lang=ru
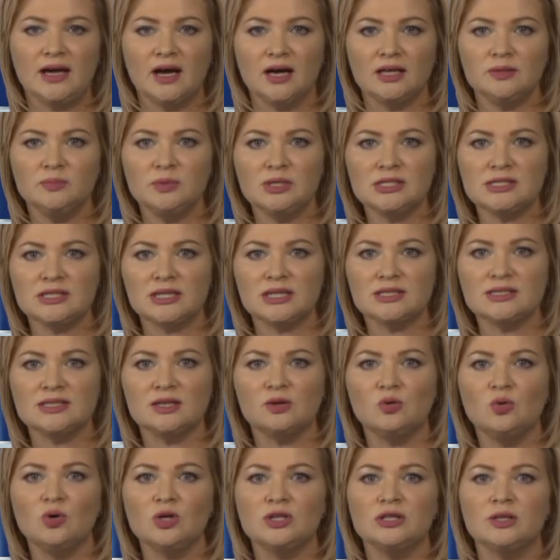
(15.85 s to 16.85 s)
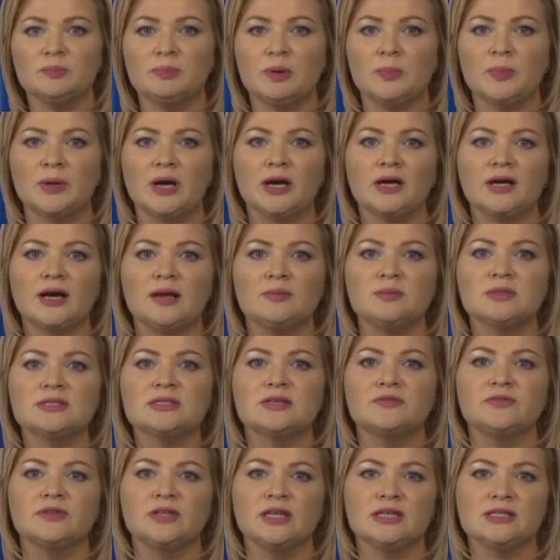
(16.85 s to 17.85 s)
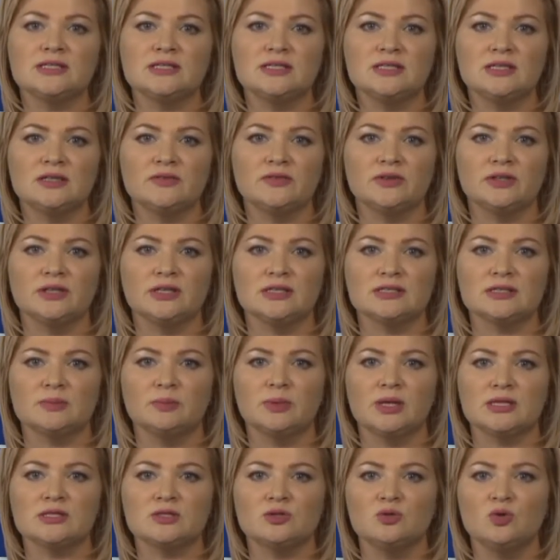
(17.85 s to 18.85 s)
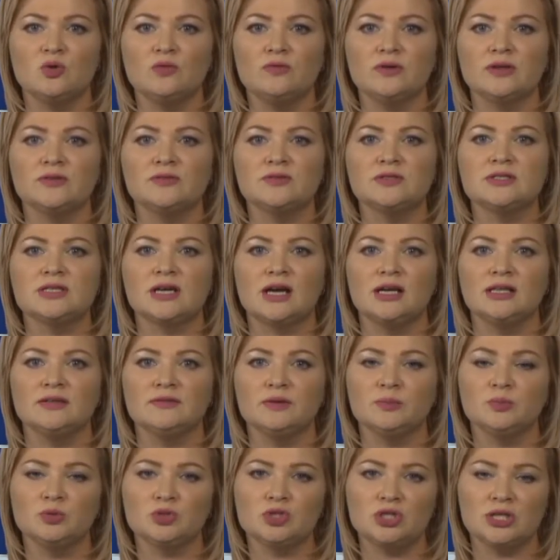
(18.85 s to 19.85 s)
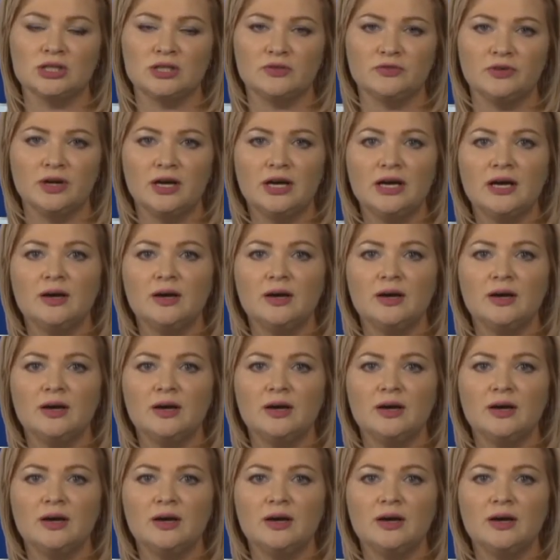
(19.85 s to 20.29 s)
Администрация города по программе софинансирования из областного и федерального бюджетов